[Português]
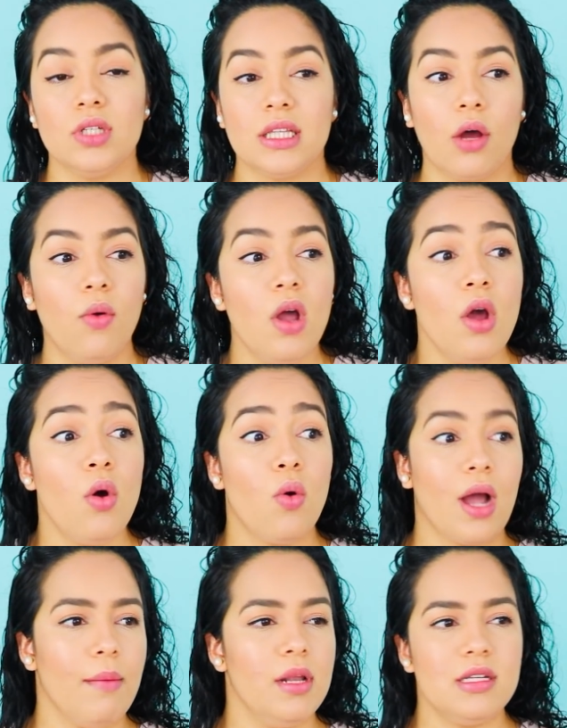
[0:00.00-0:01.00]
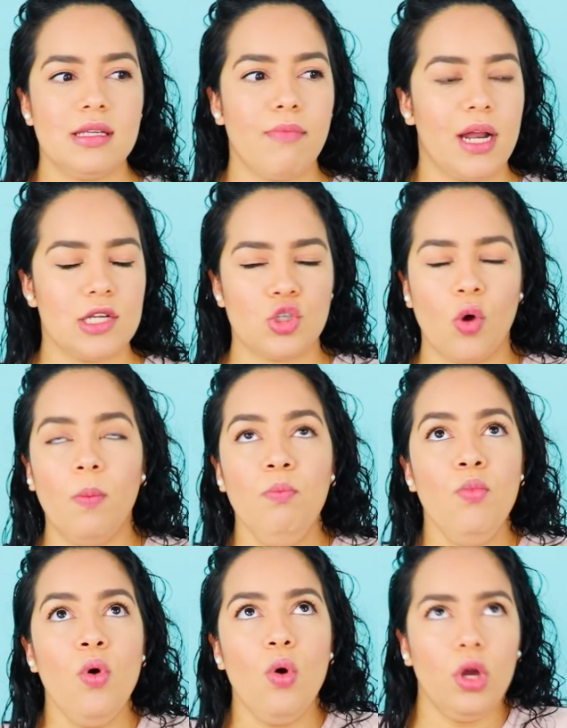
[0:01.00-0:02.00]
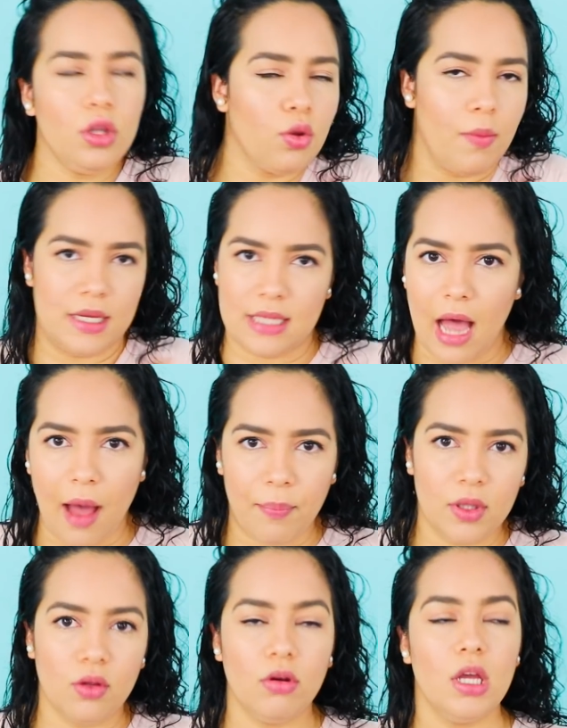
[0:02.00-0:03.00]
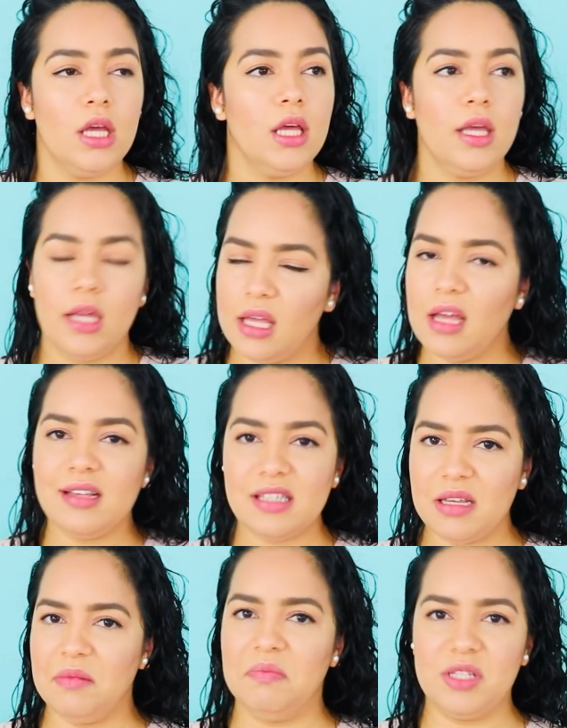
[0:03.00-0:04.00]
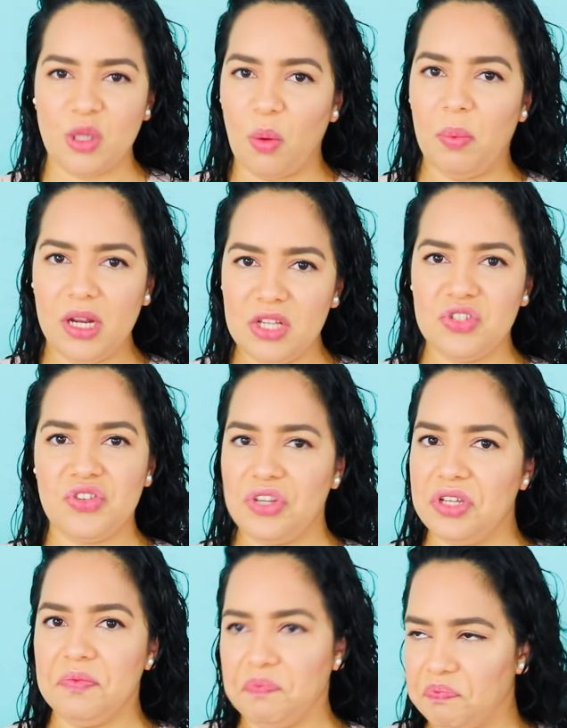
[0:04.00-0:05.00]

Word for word: então o cabelo desembaraçou muito mais rápido e assim, me surpreendi.